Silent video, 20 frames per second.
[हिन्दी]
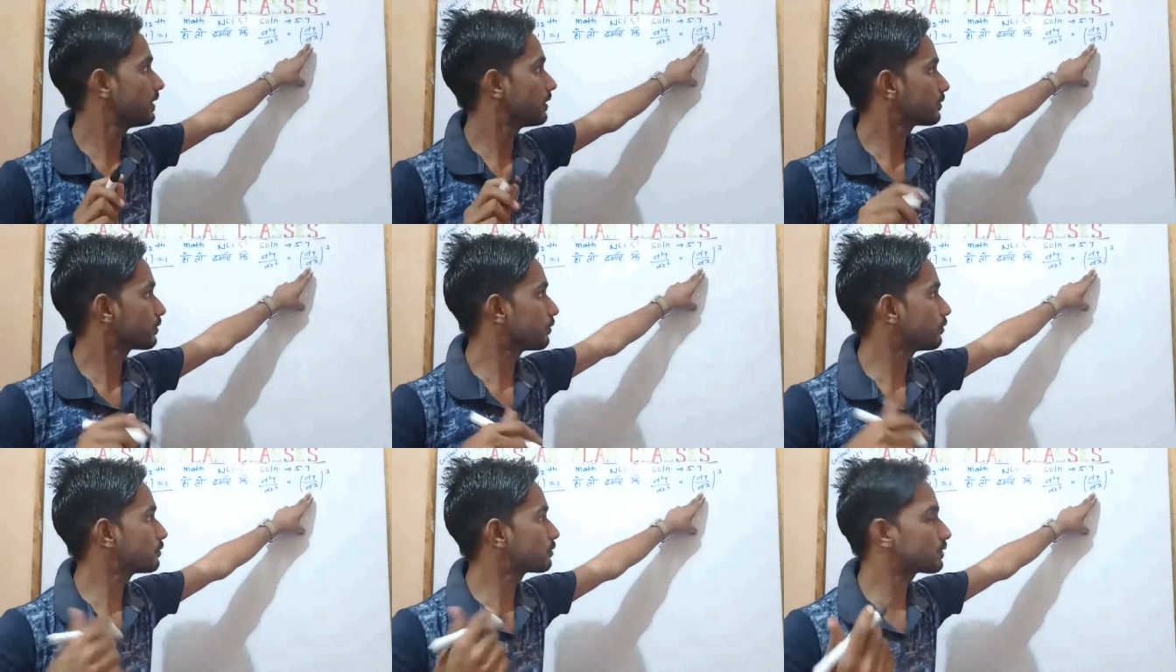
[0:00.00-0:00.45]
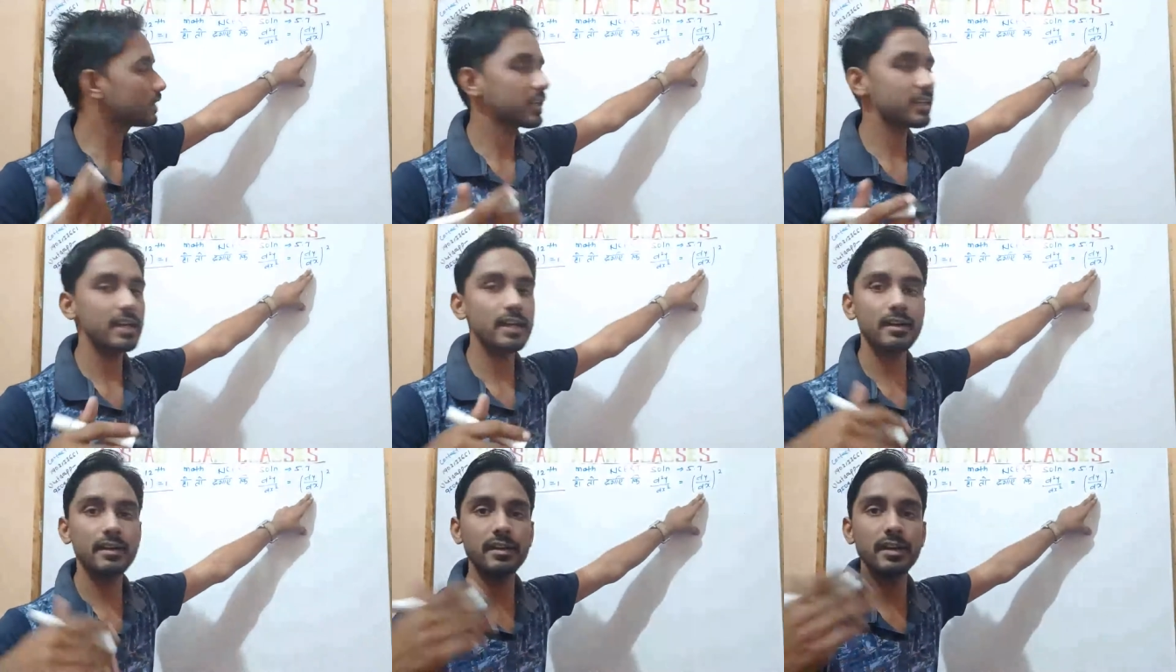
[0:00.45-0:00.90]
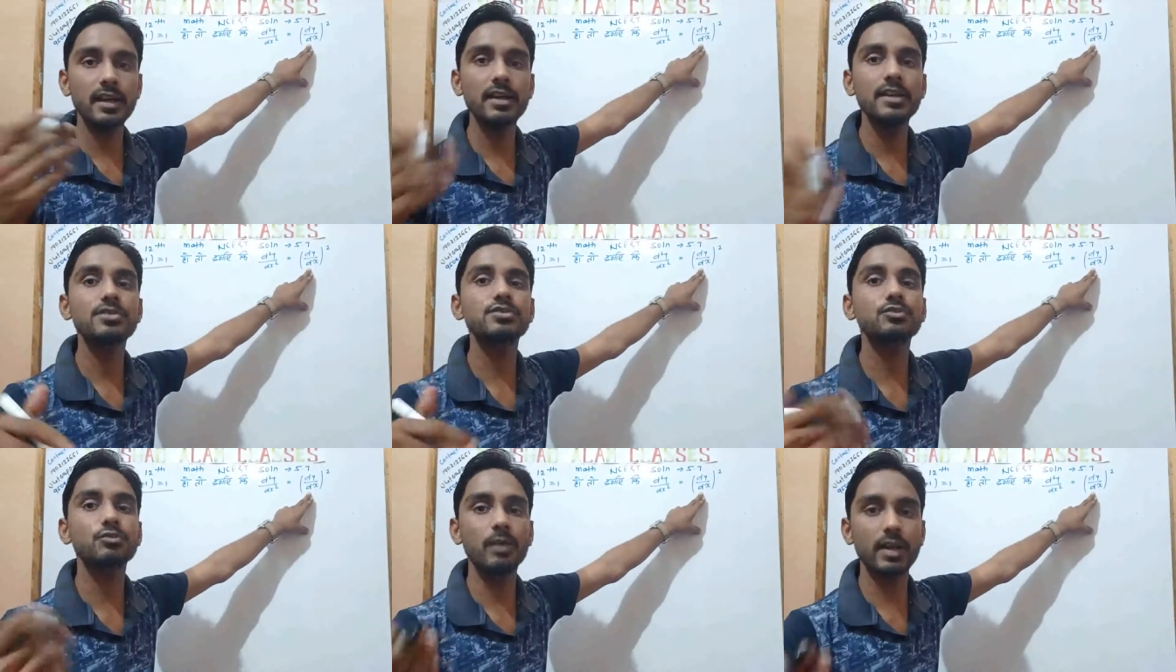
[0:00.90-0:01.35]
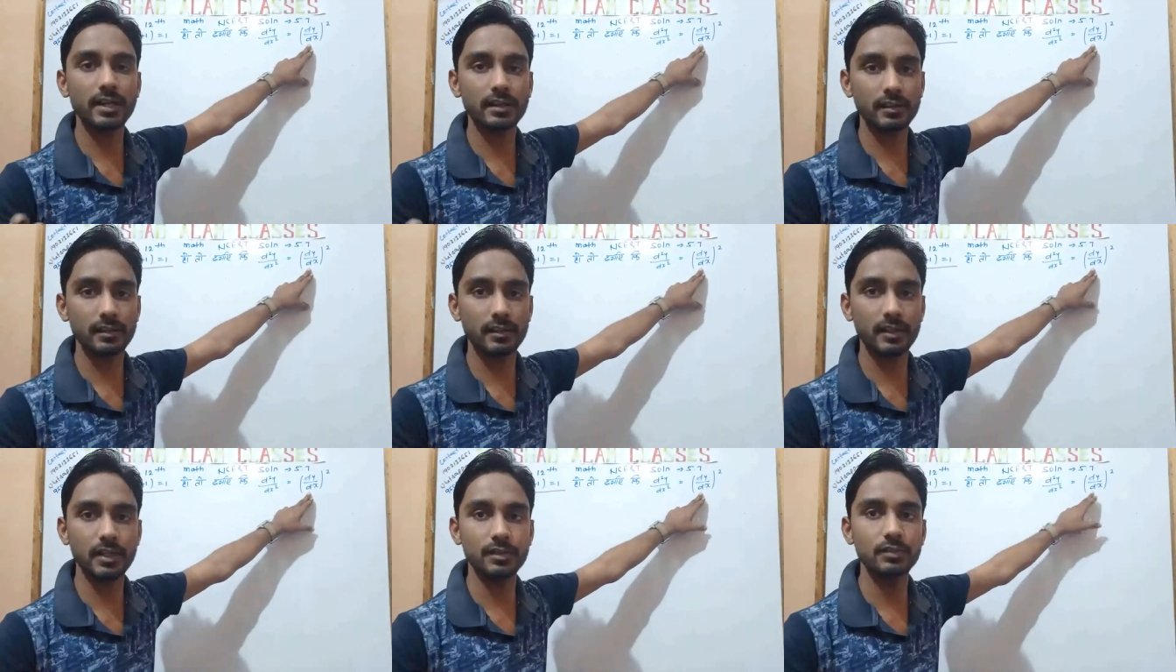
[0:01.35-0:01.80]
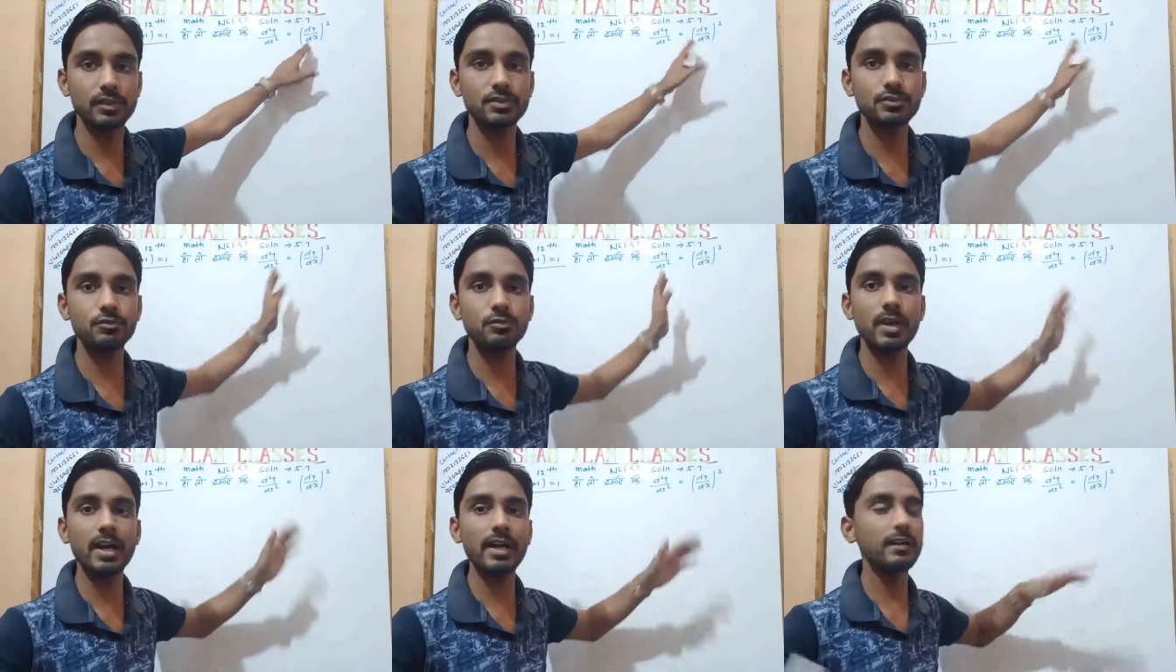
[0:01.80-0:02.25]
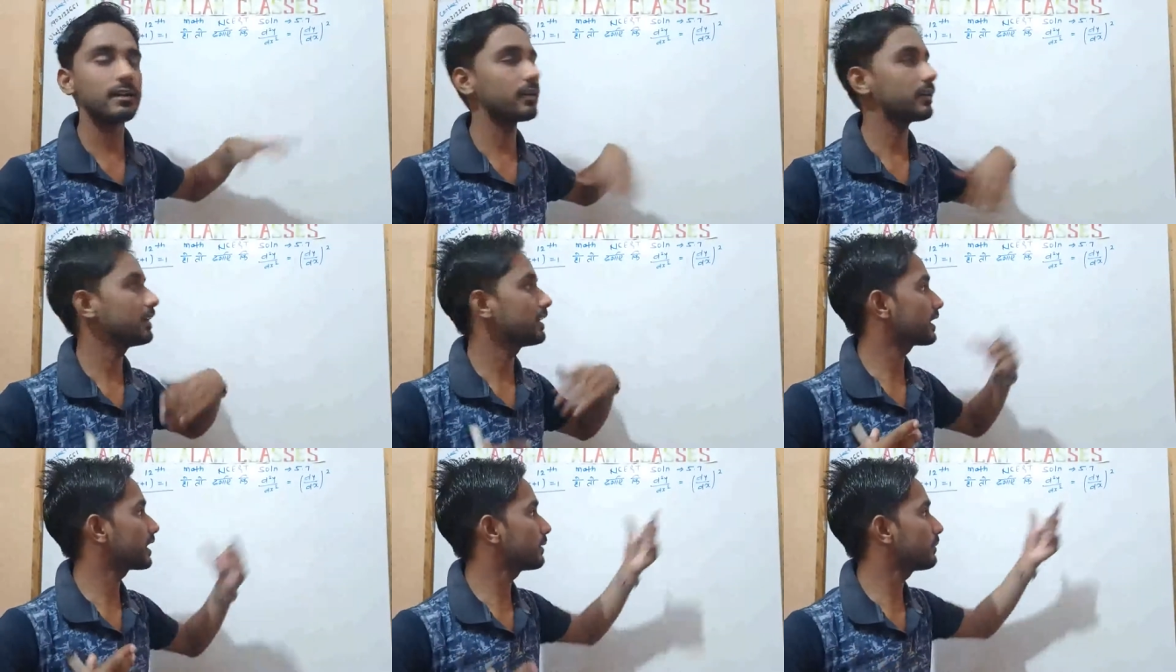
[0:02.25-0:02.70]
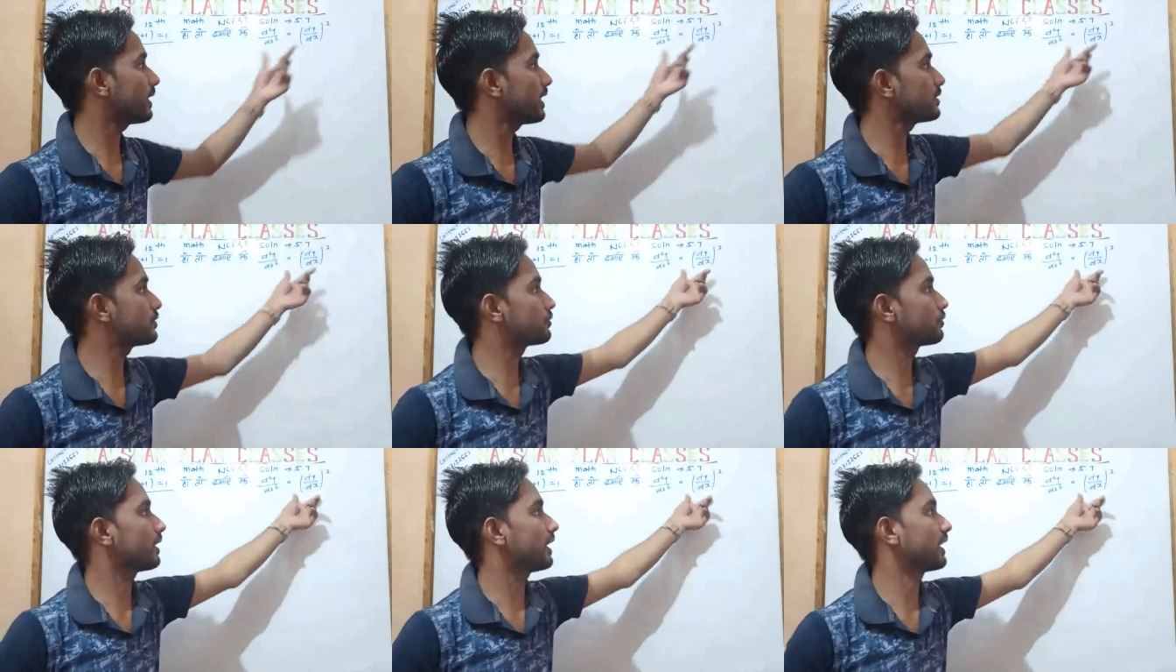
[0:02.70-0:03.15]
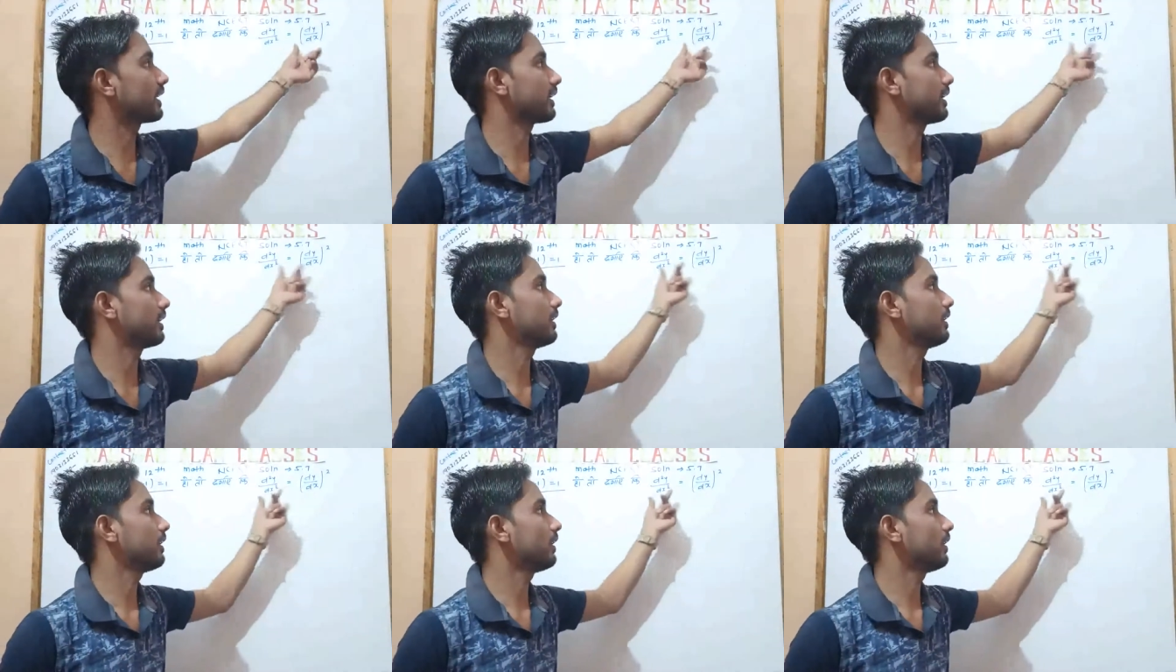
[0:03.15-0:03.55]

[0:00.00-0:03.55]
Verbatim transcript: तो उसका क्या करना है स्क्वायर करना है तो स्क्वायर करने के बाद जो आएगा